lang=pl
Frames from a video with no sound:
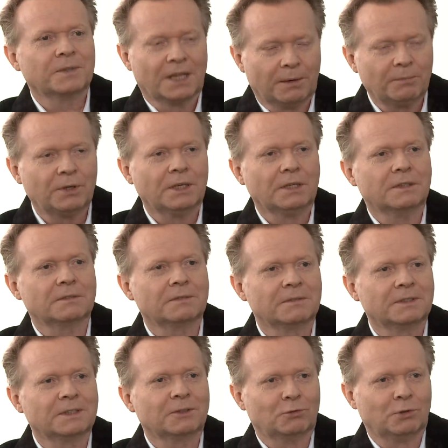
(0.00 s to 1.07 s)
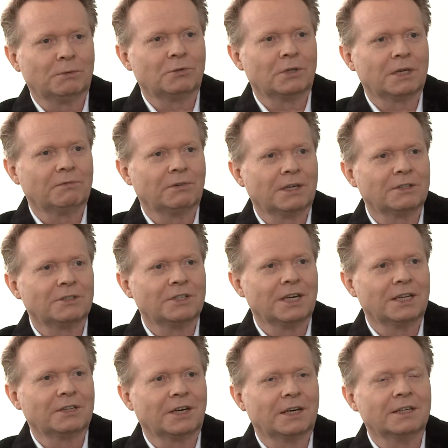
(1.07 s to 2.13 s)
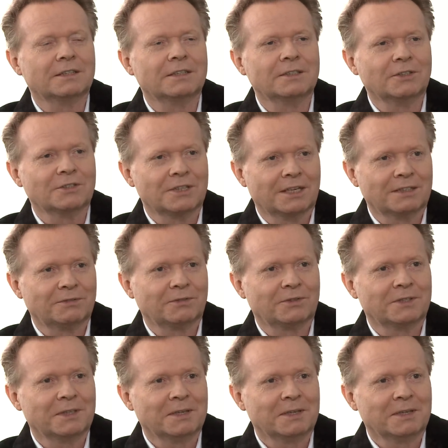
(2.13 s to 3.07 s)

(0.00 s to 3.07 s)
Dla mnie. Czułem się jak Frank Sinatra, ale tylko z nazwy.